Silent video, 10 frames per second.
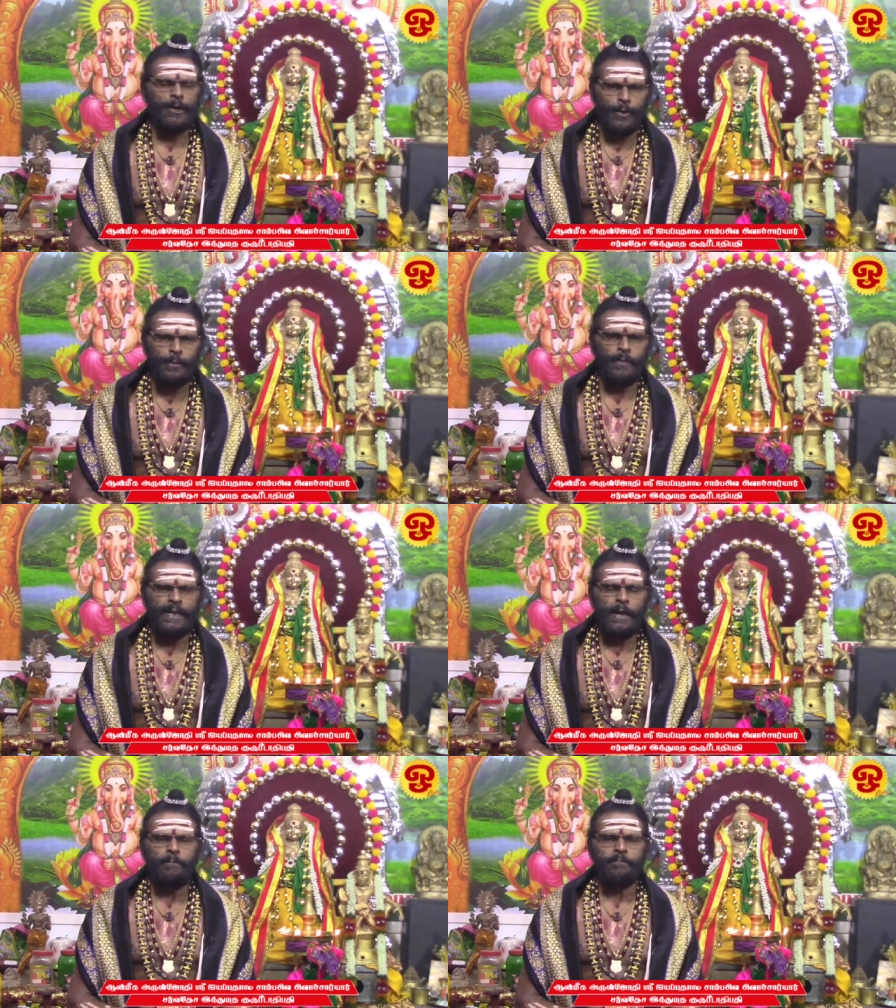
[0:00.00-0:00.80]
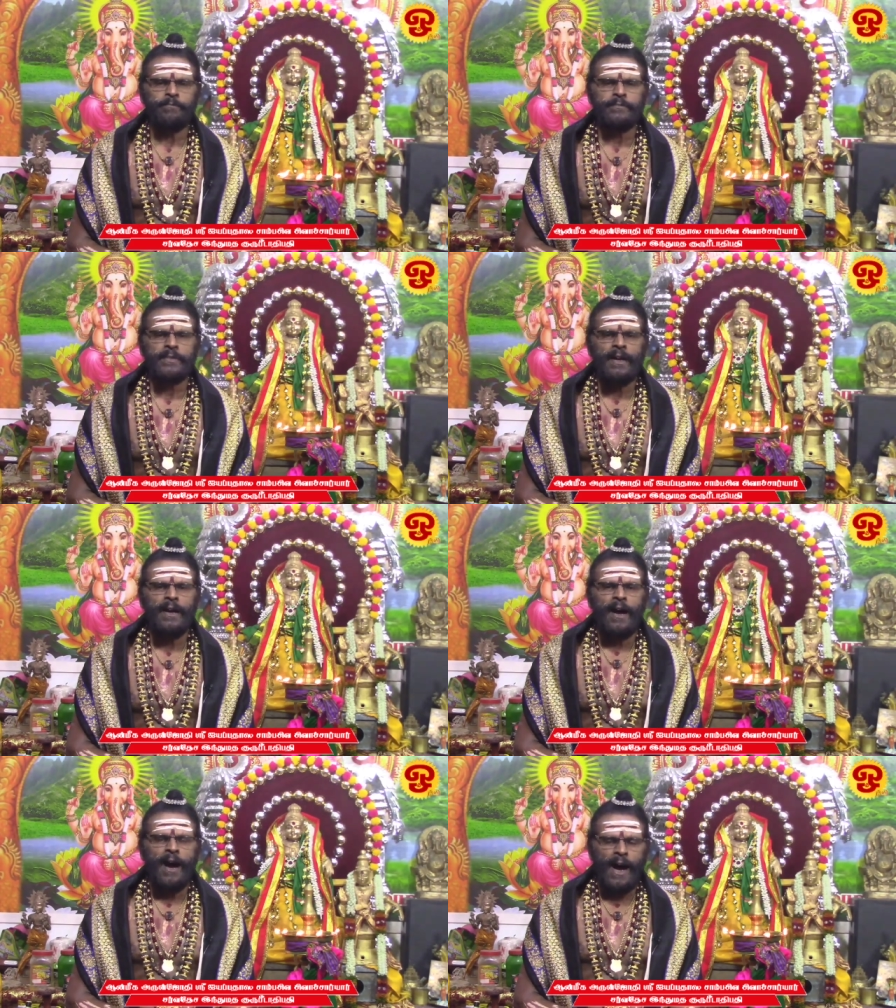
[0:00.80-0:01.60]
குறிப்பீடம்
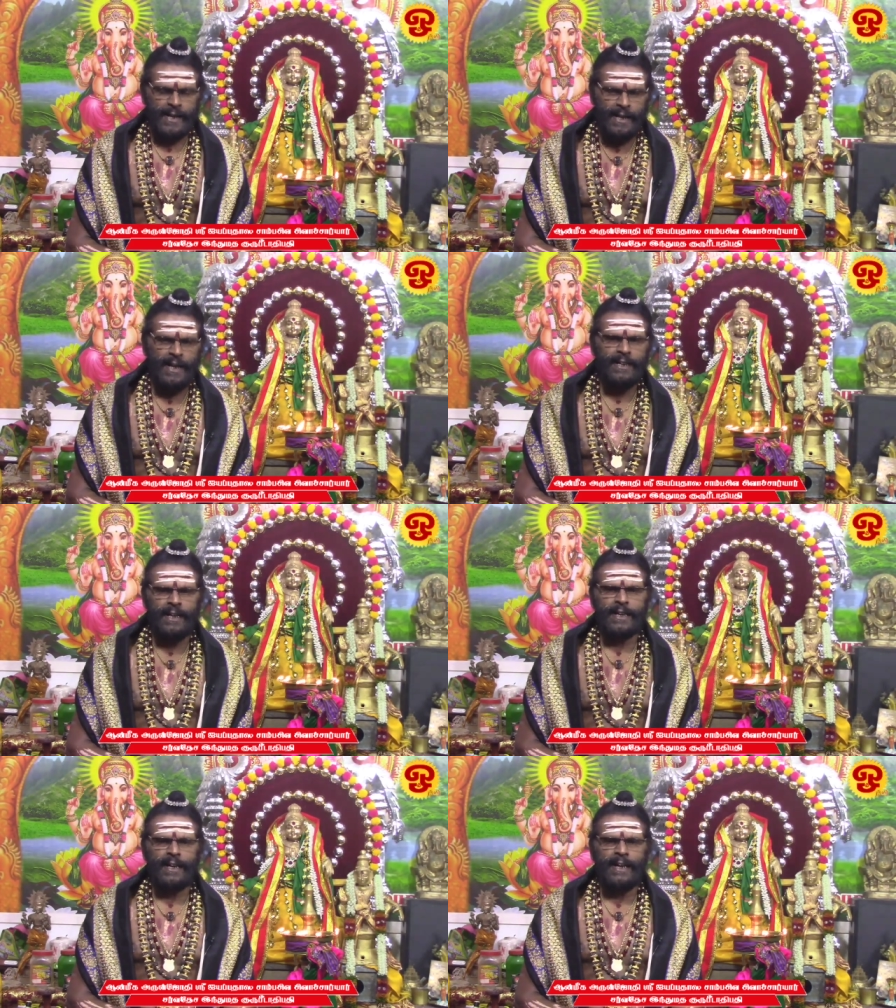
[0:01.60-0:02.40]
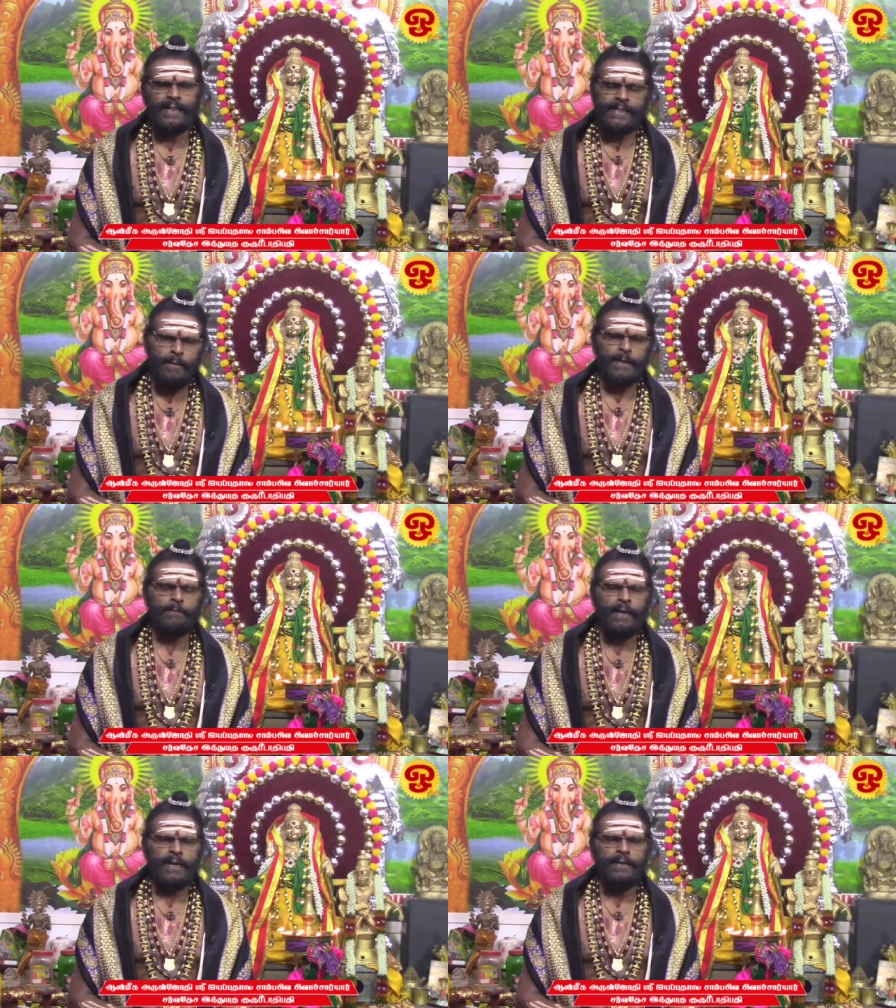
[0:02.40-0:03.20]
அகில இலங்கை
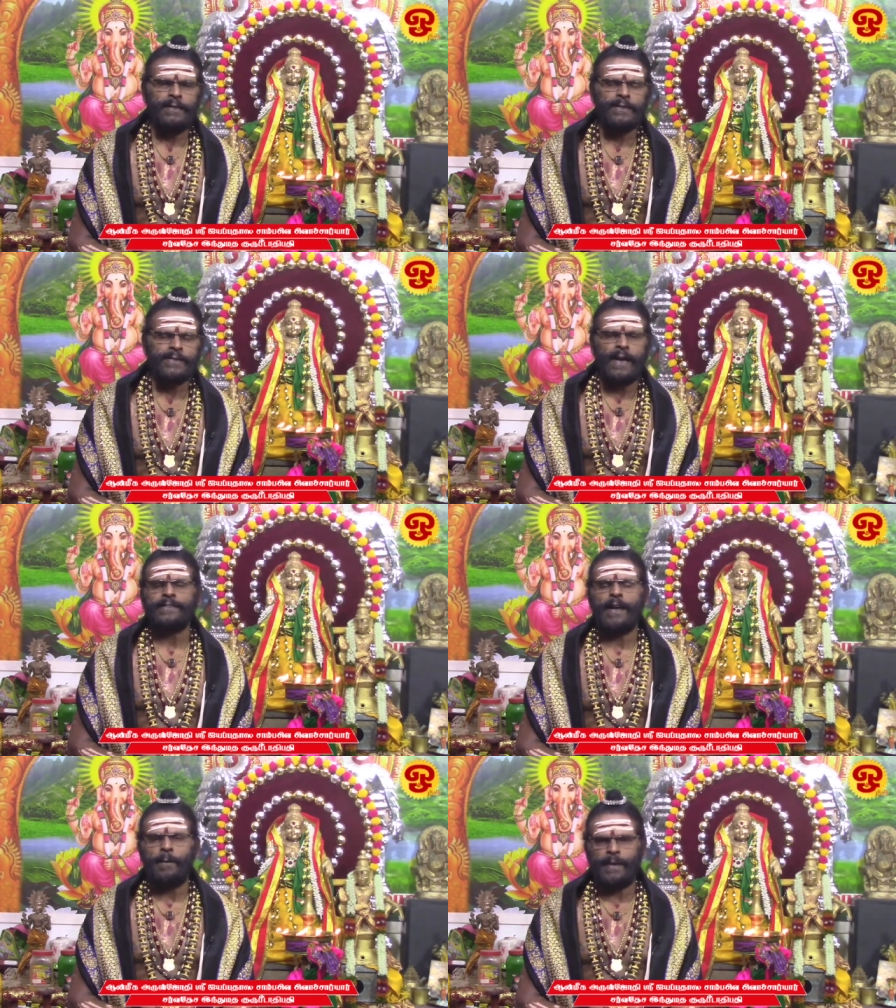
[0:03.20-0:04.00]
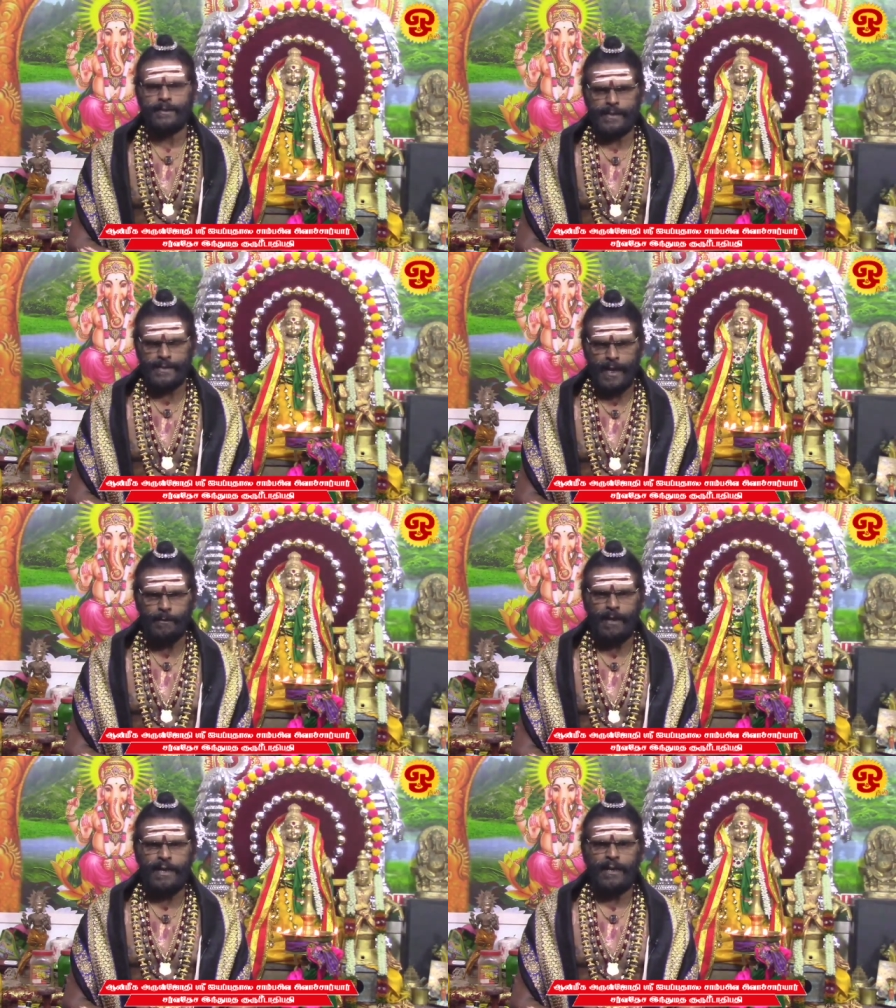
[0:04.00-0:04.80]
சபரிமலை சாஸ்தாபலத்தின்
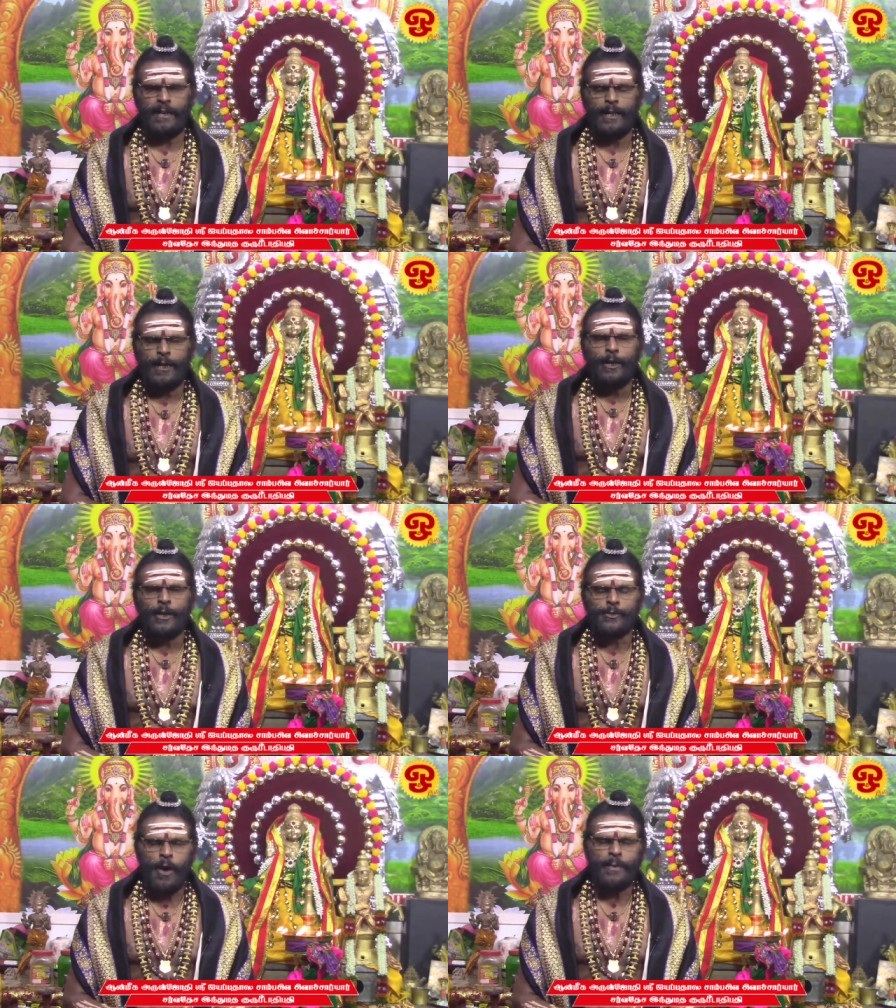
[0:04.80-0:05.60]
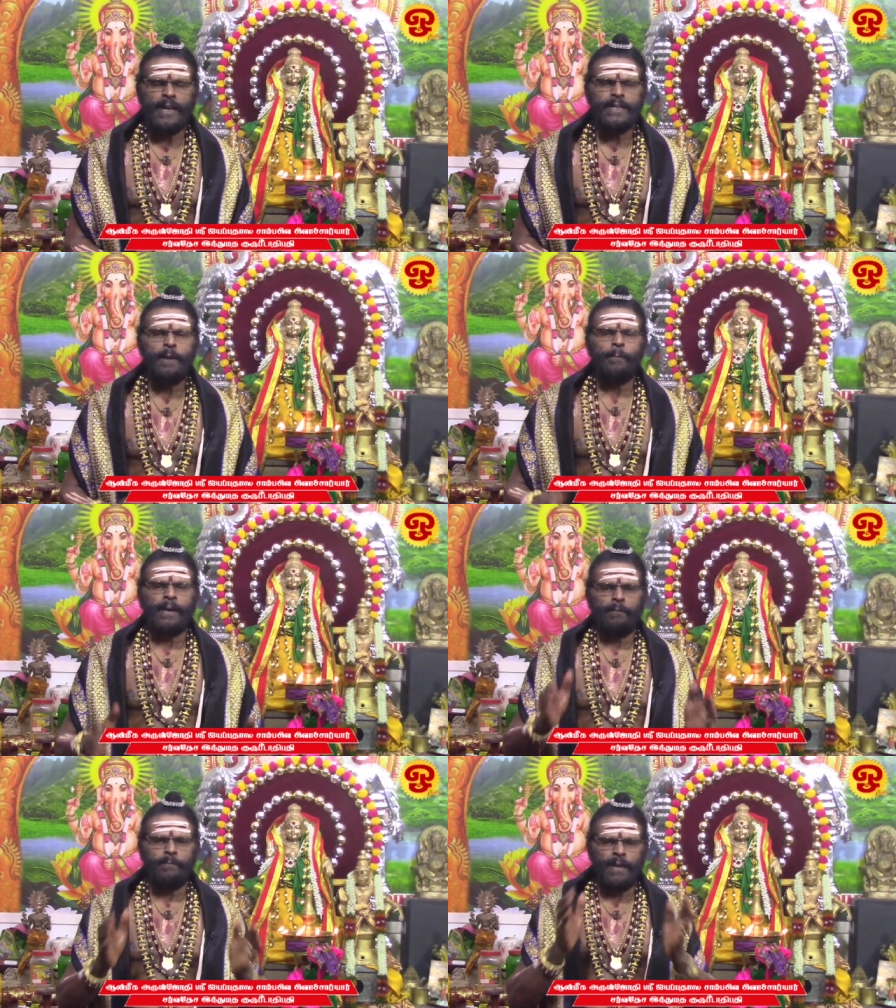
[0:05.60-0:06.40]
சார்பிலே சுவாமி
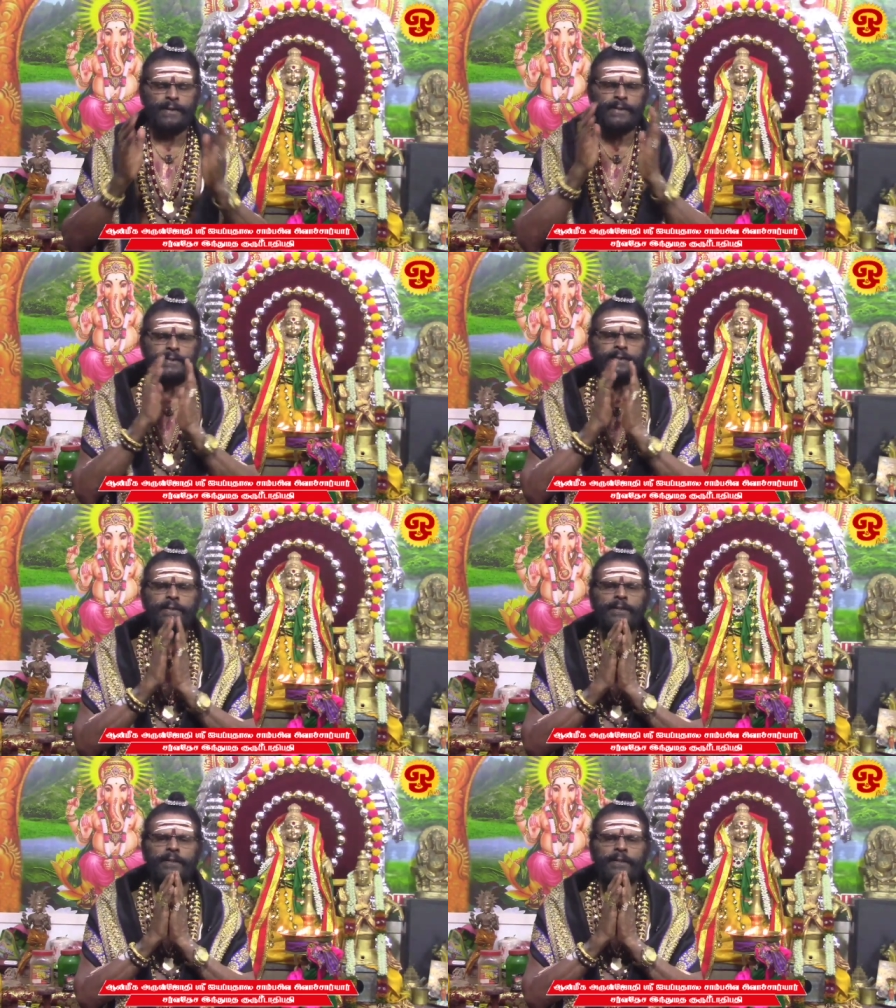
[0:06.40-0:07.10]
ஐயப்பனை பிரார்த்தித்து